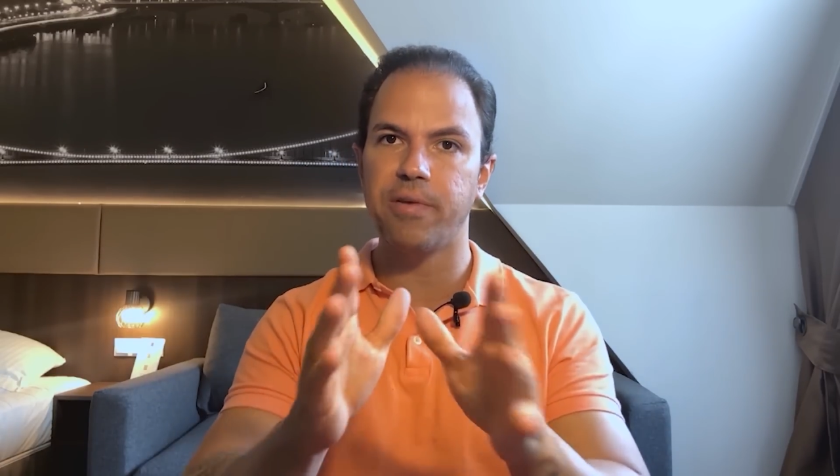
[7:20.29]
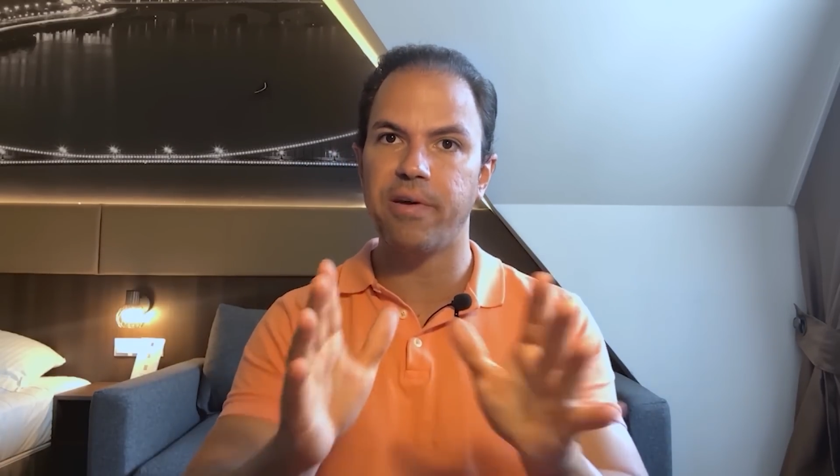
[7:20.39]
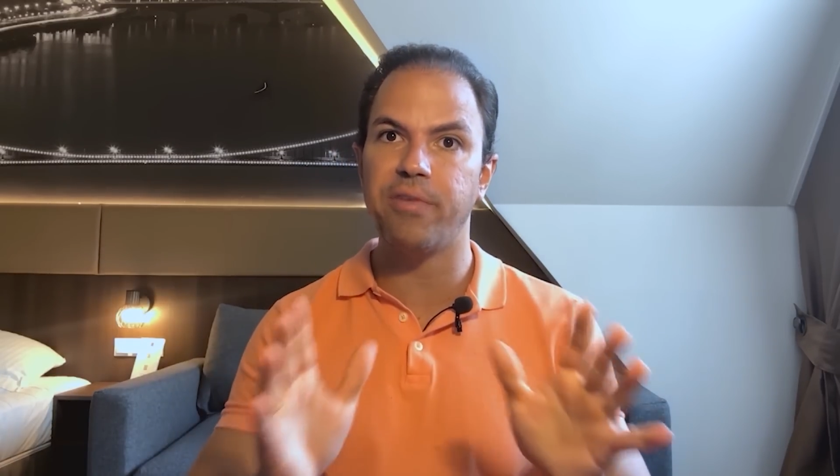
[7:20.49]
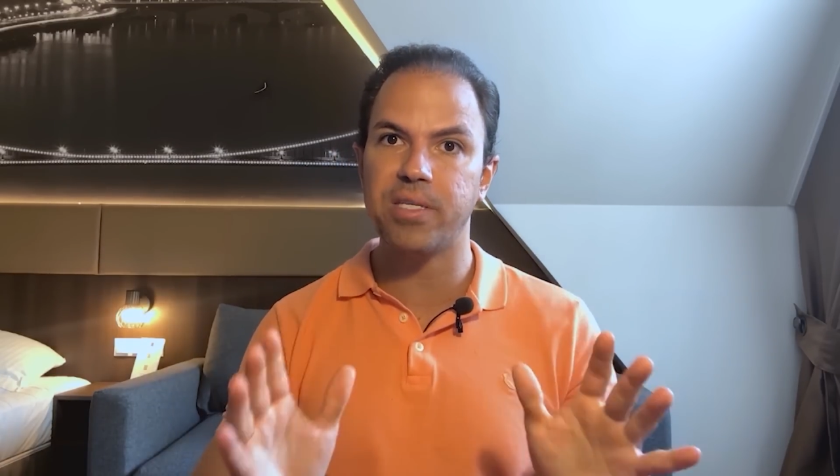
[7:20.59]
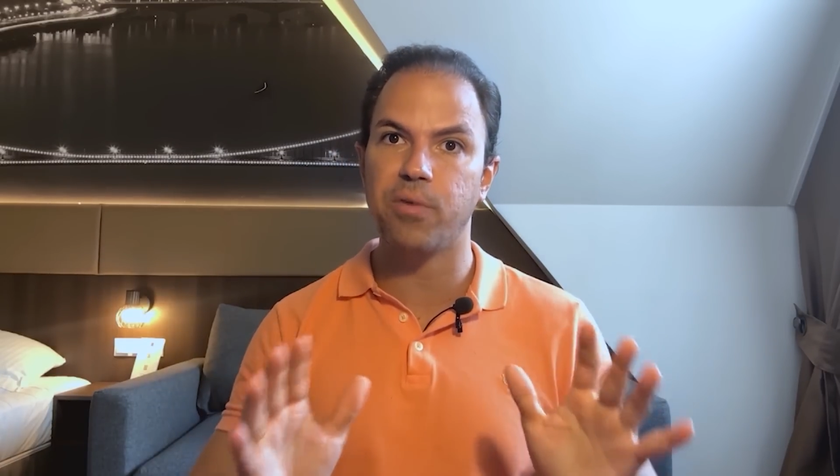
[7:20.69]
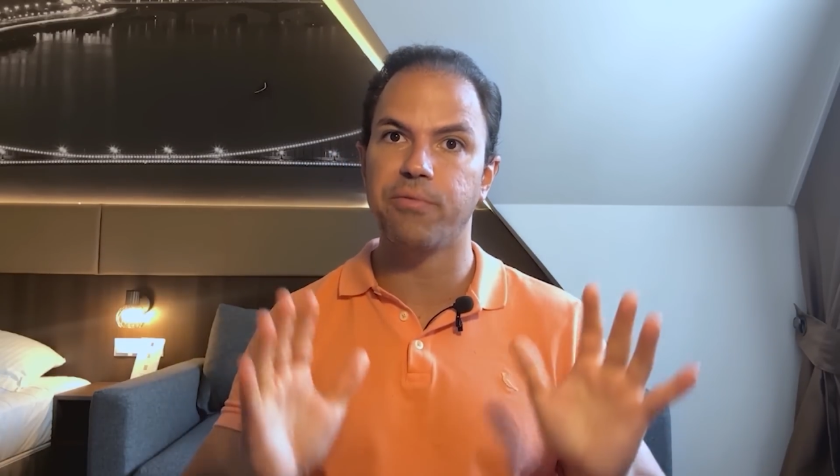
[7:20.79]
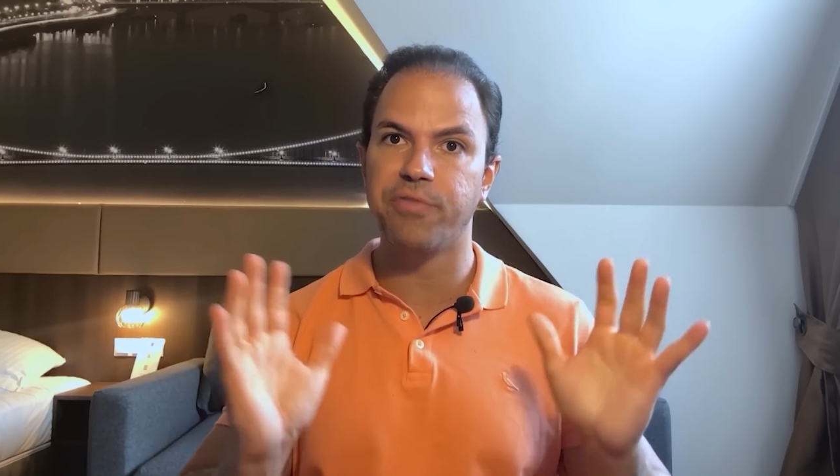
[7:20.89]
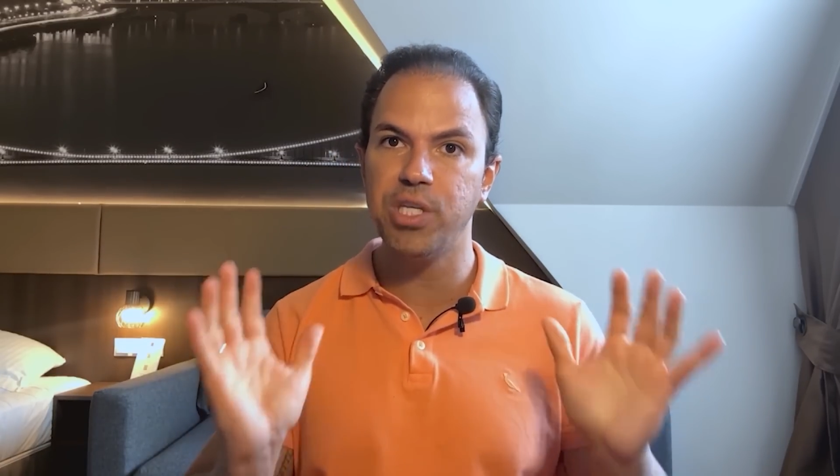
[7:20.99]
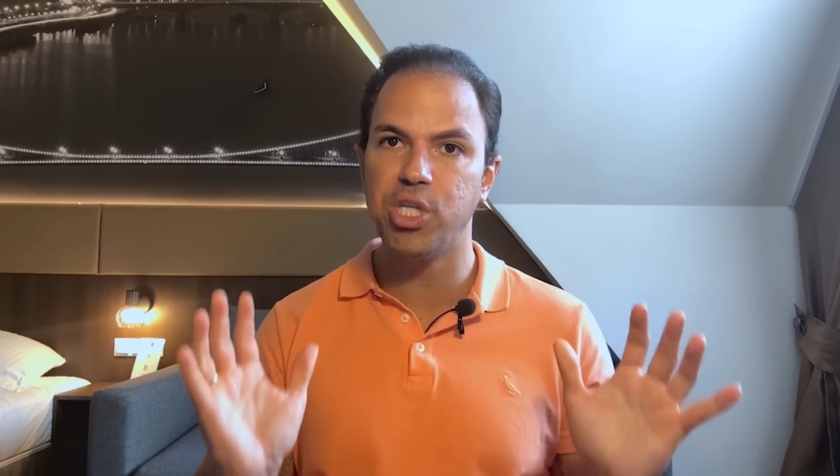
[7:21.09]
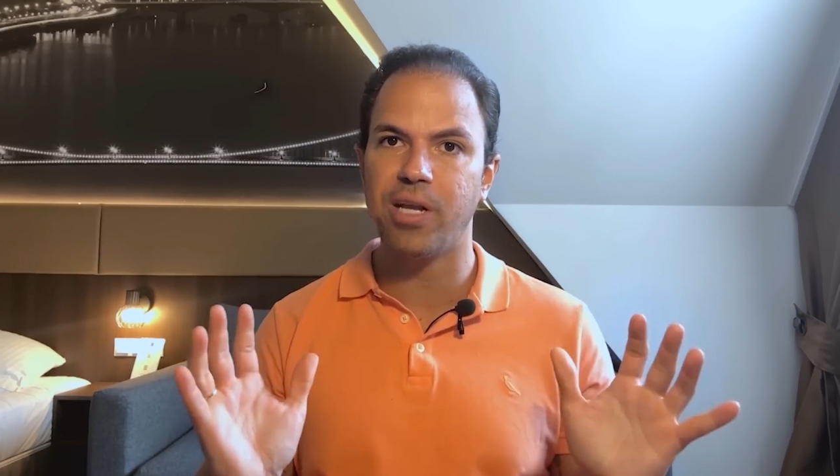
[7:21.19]
você vai ver que são
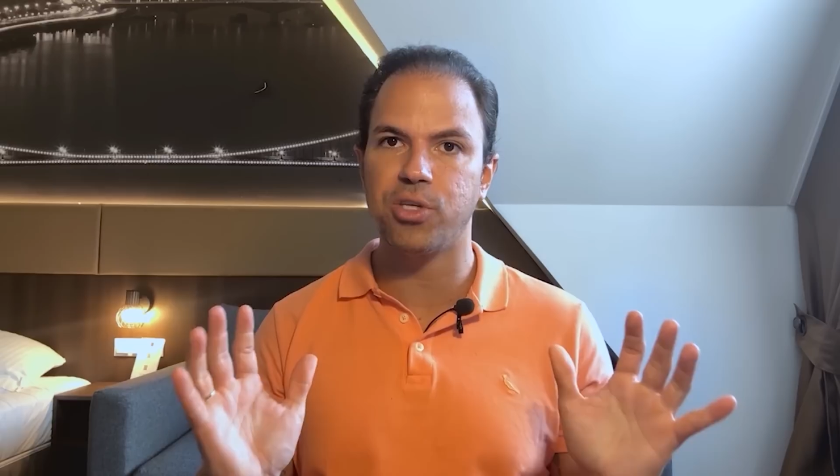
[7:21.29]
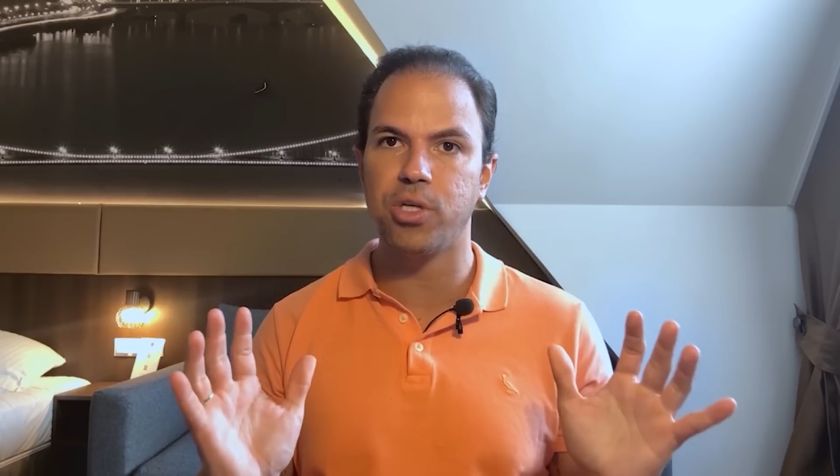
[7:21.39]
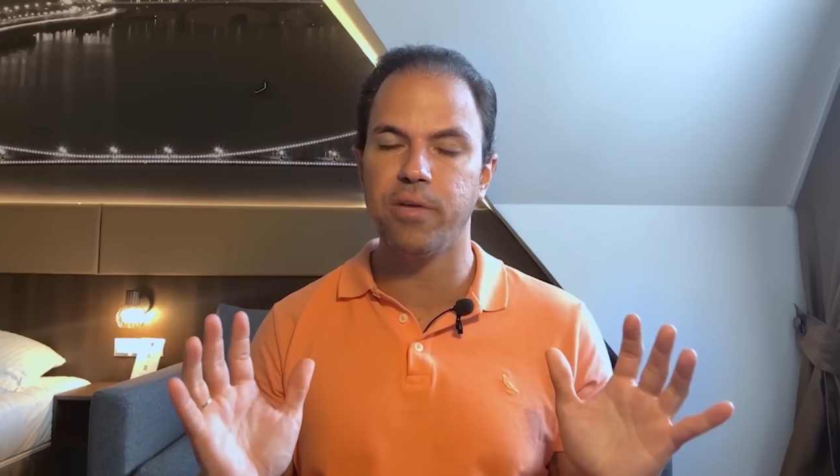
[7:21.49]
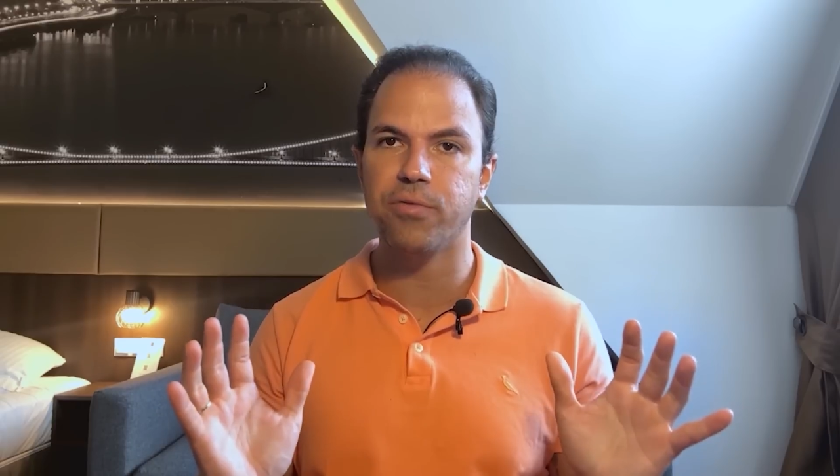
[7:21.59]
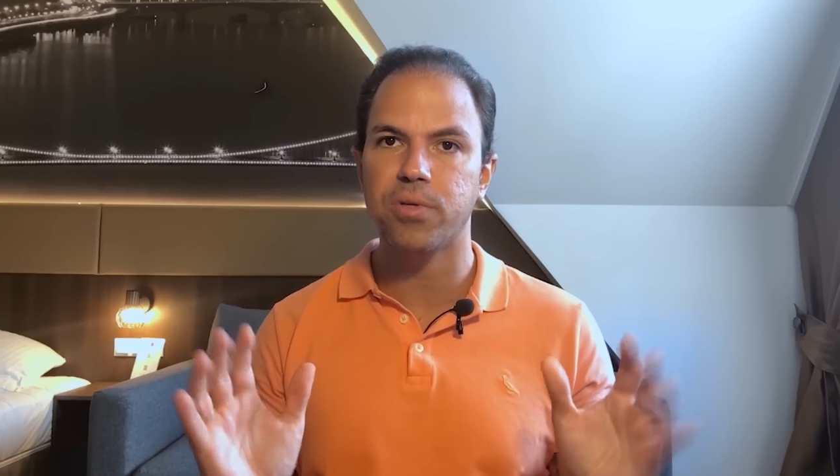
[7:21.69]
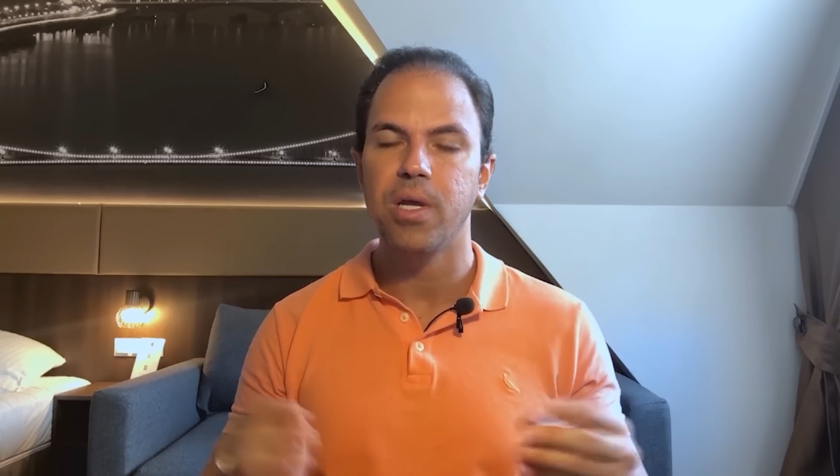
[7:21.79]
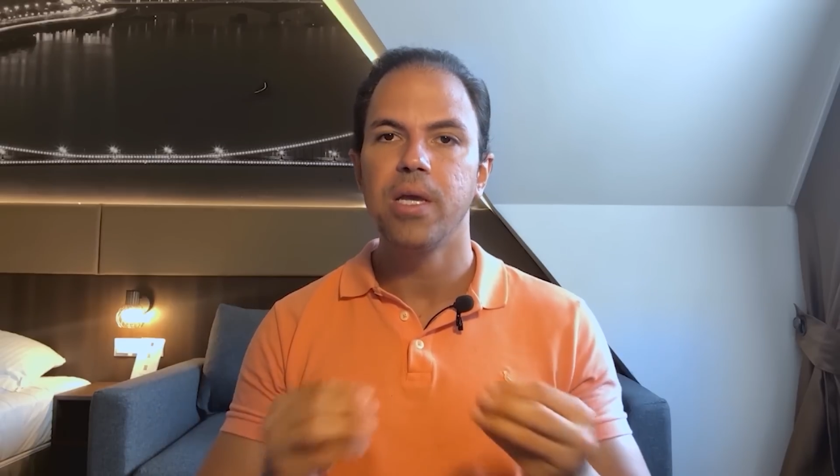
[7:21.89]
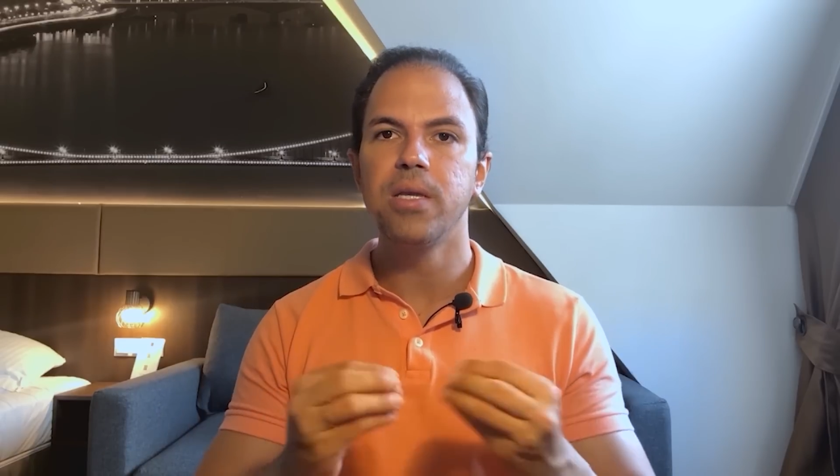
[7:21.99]
20 ativos,